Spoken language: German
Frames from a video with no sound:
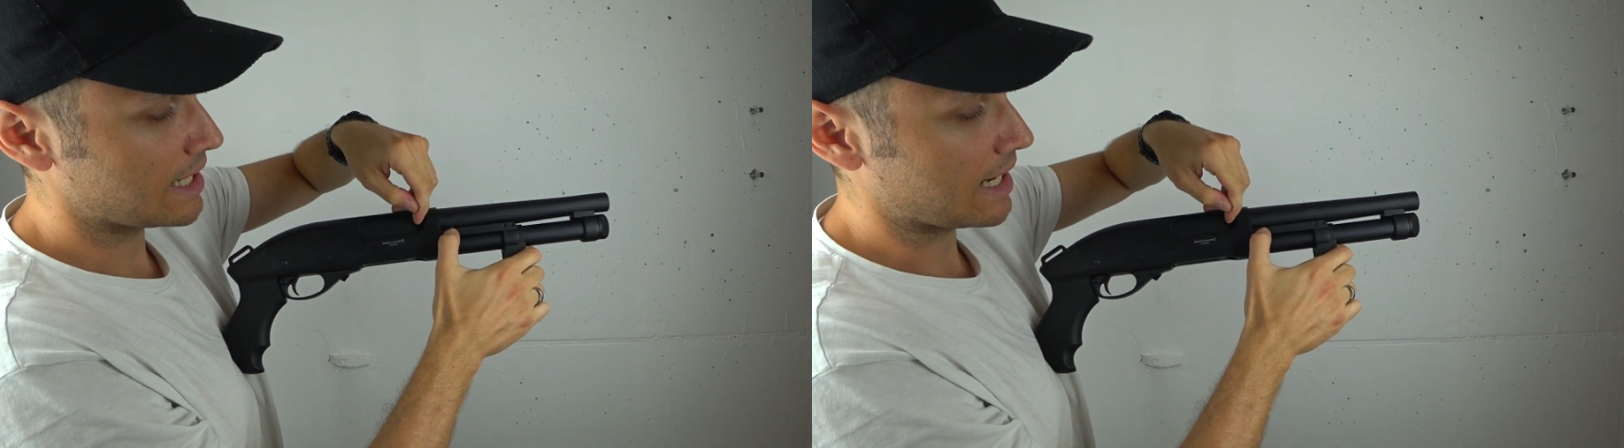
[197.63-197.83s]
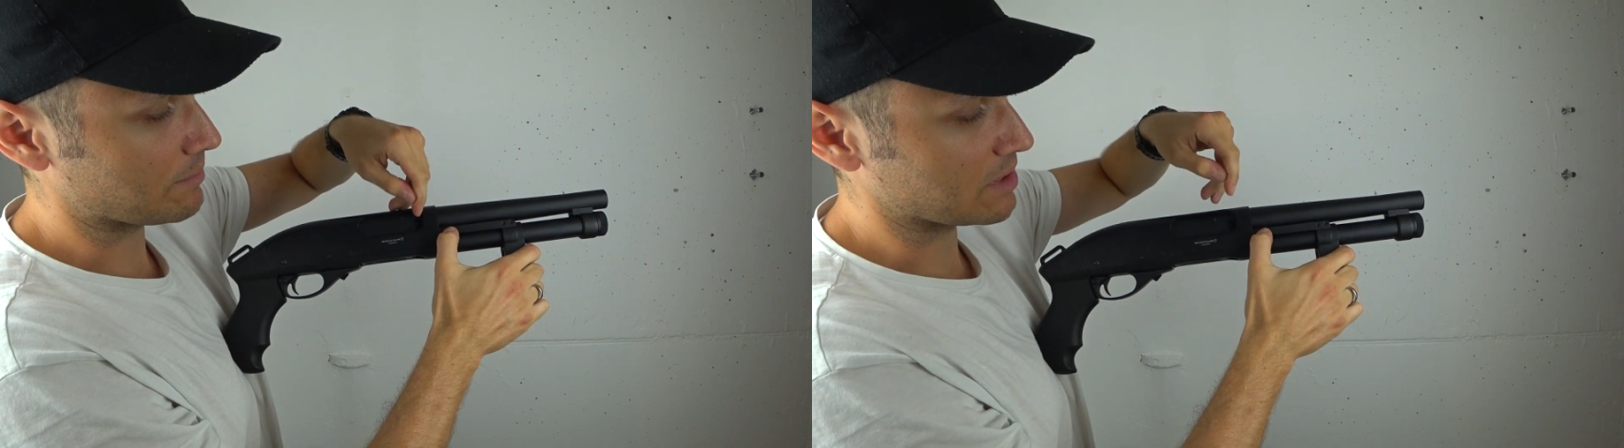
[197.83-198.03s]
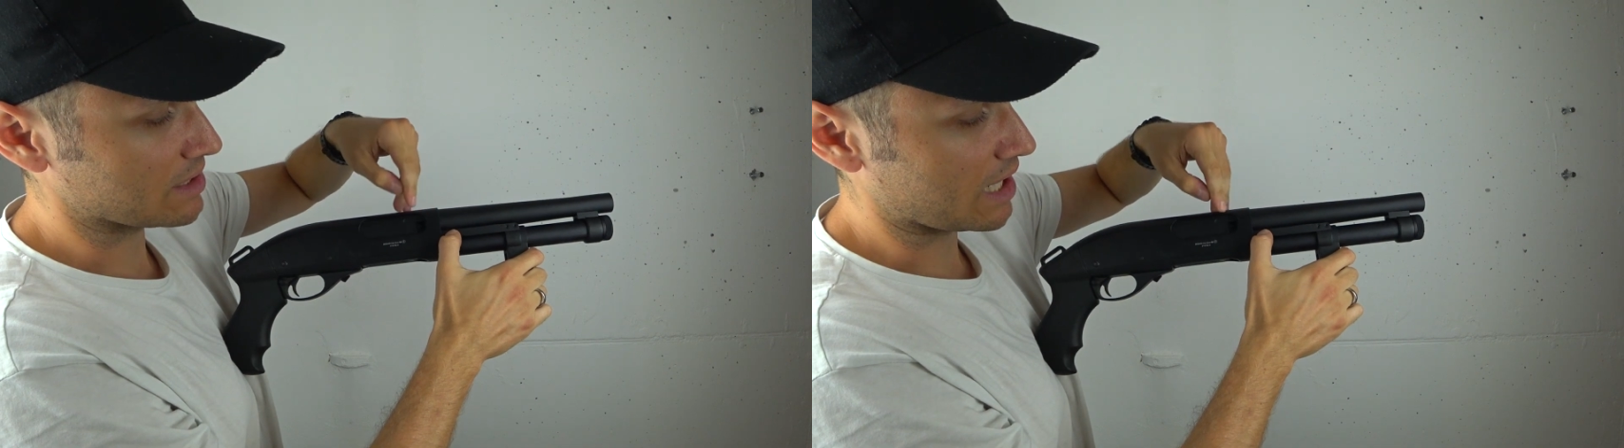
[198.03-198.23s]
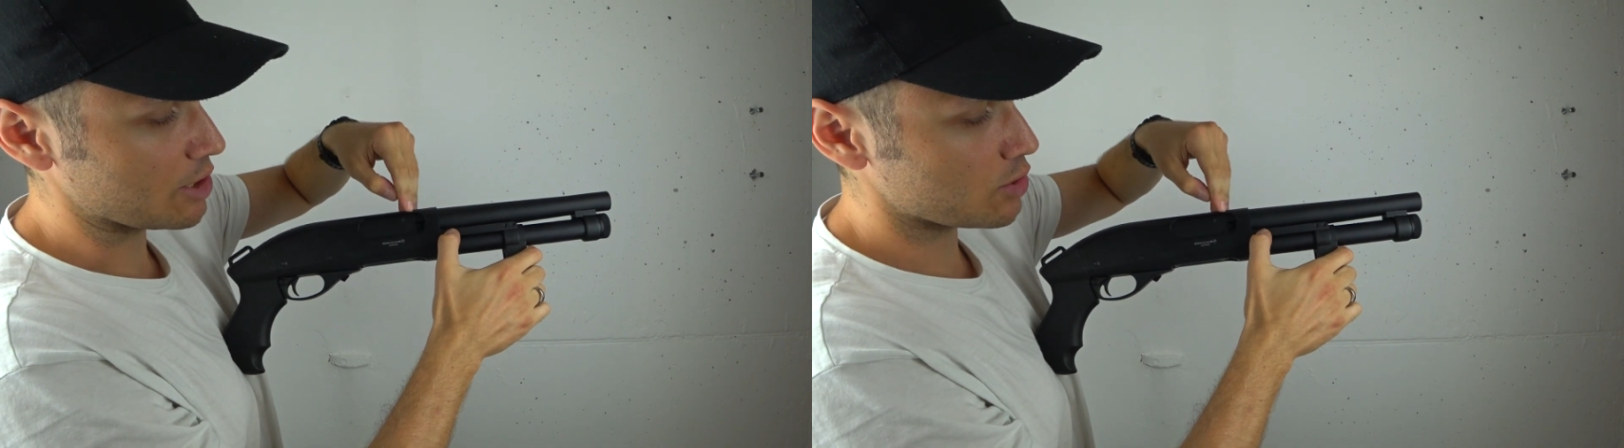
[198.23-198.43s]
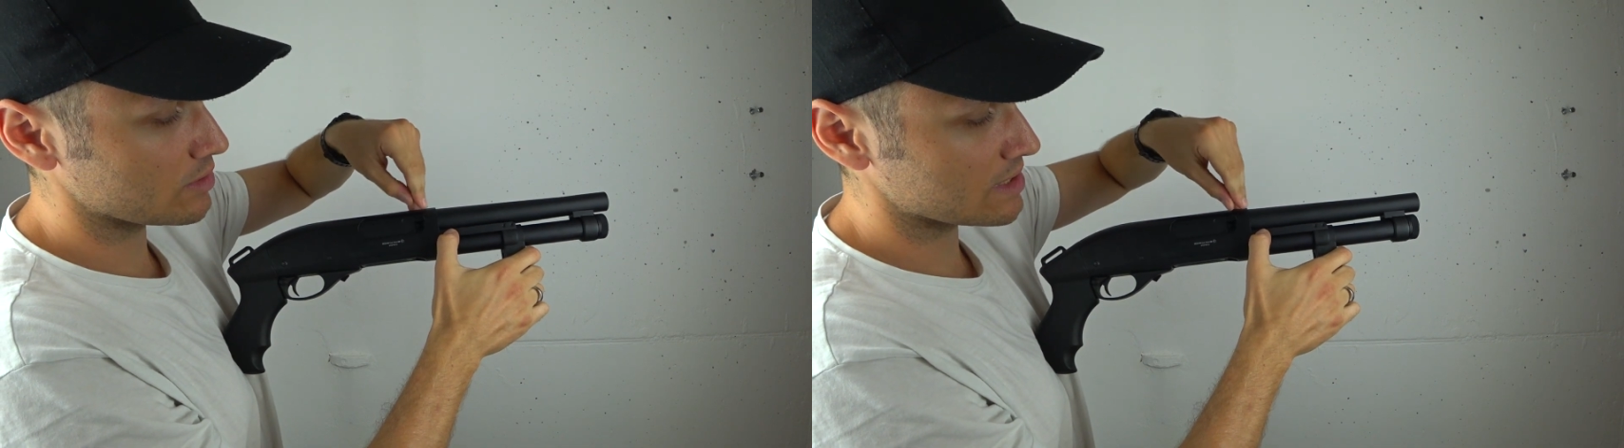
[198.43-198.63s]
habt ihr
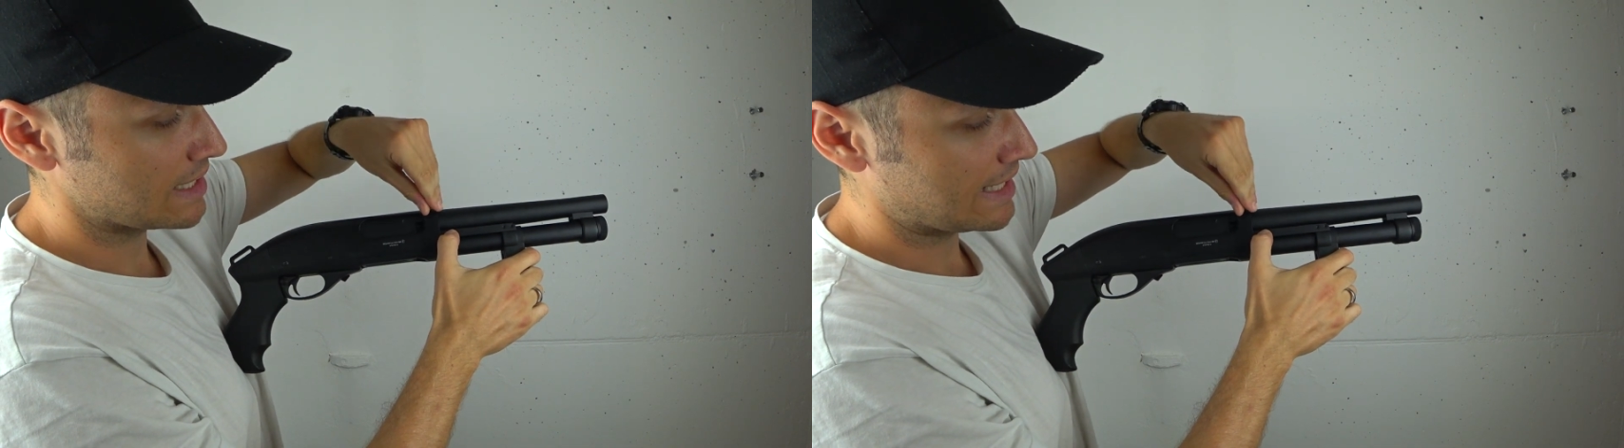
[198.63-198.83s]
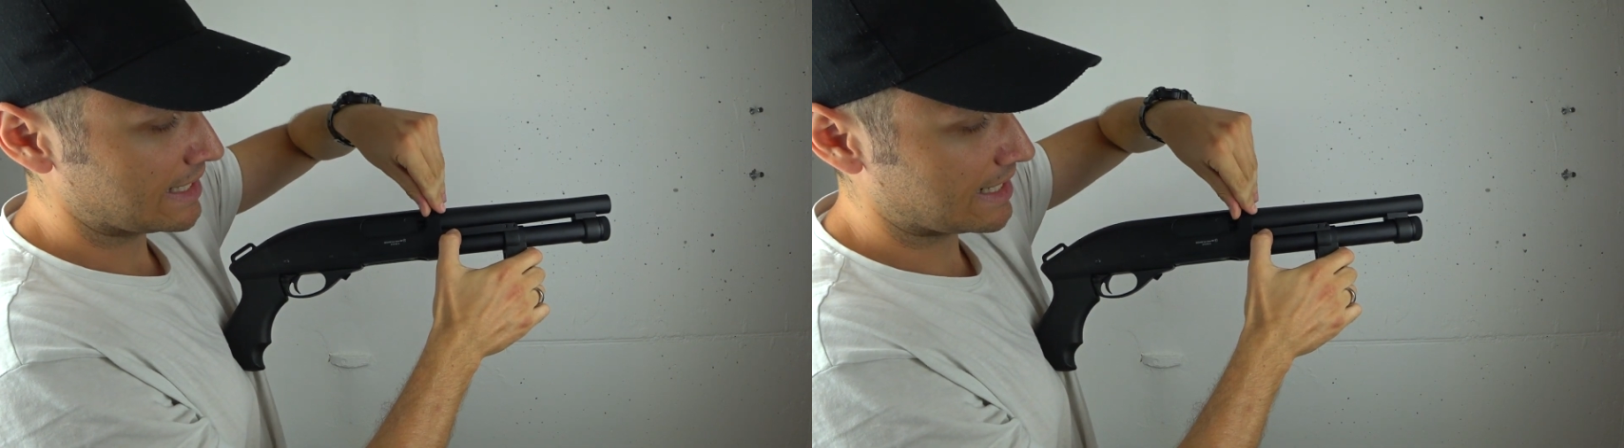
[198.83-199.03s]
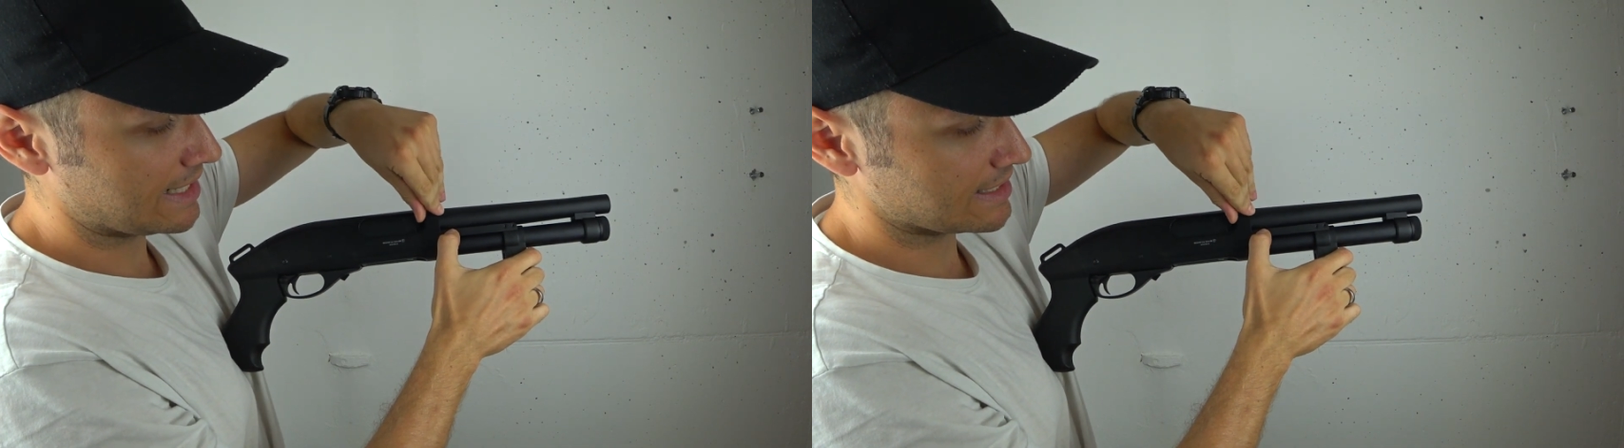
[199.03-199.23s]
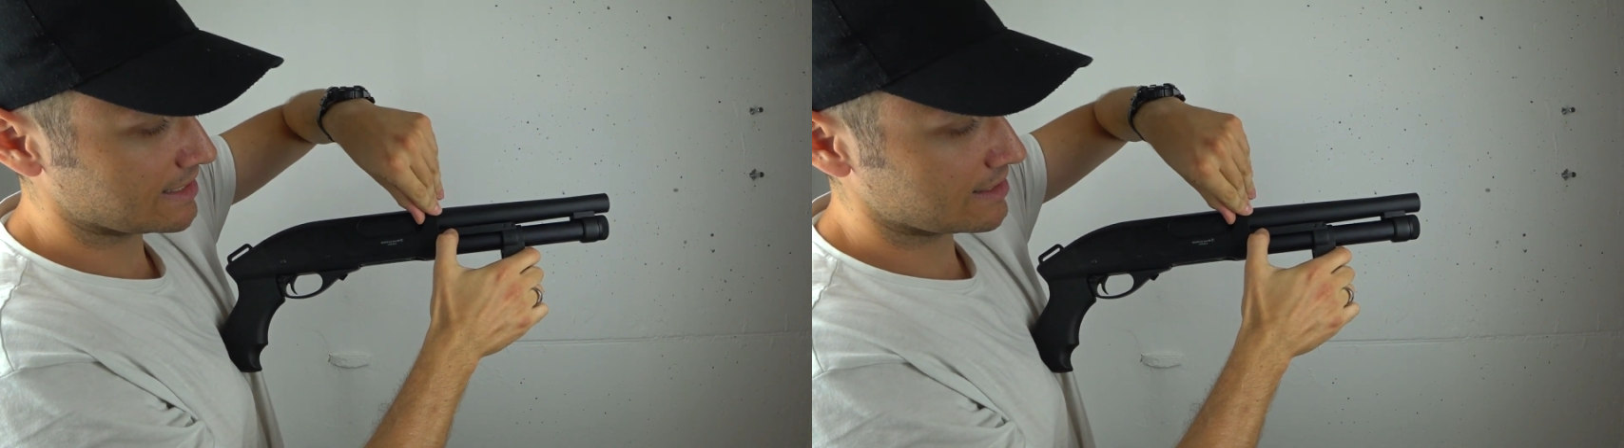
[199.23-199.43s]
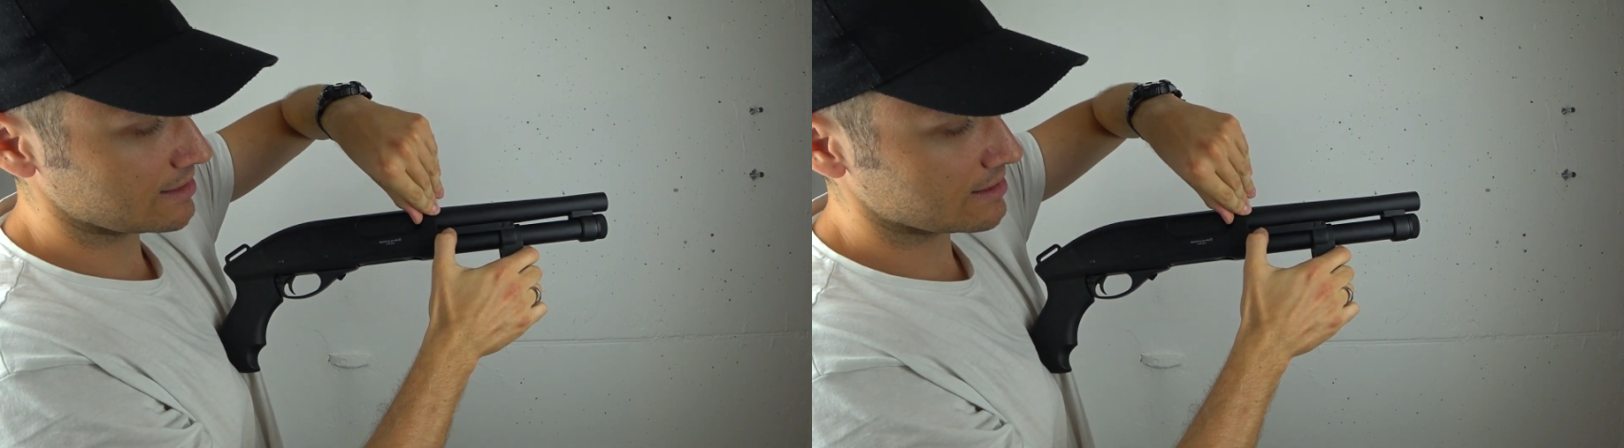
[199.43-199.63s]
drei Schuss, klickt
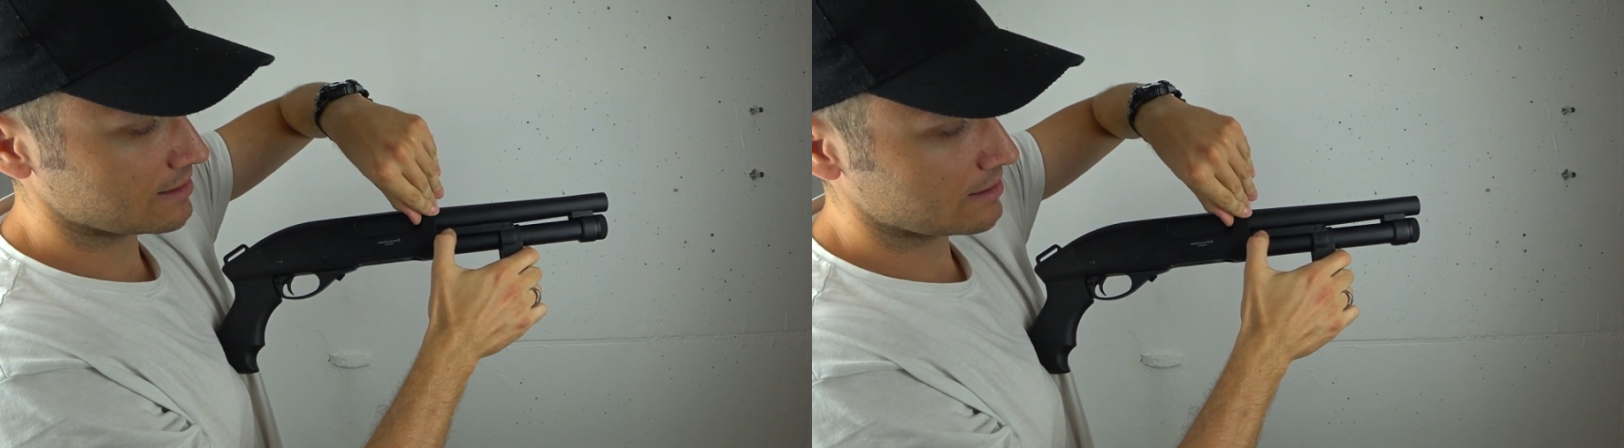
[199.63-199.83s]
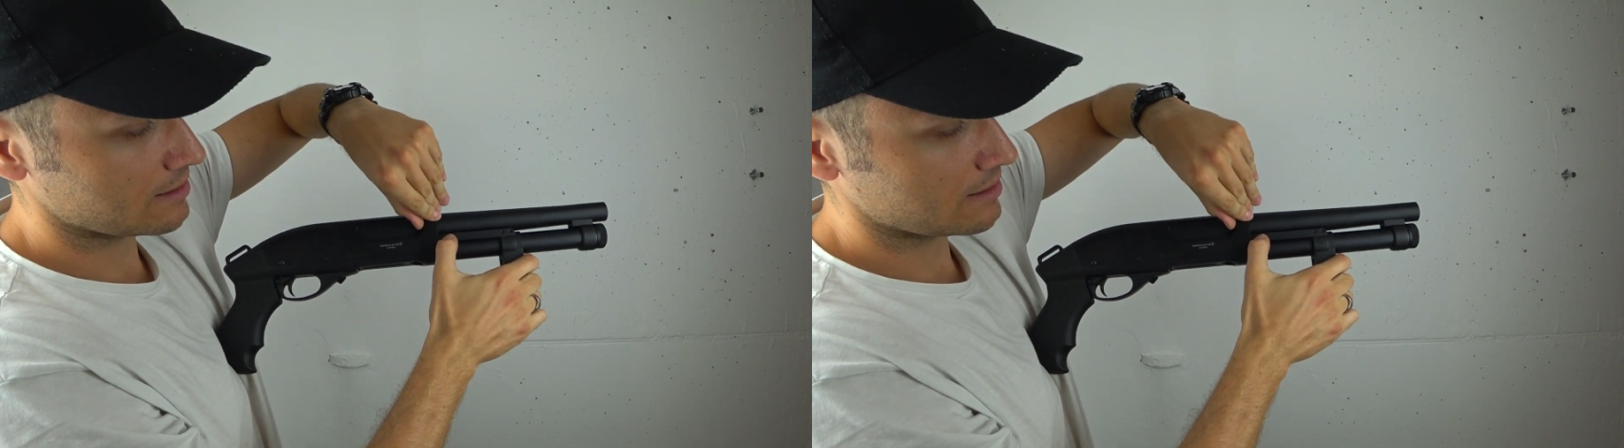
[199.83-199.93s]
ihr das,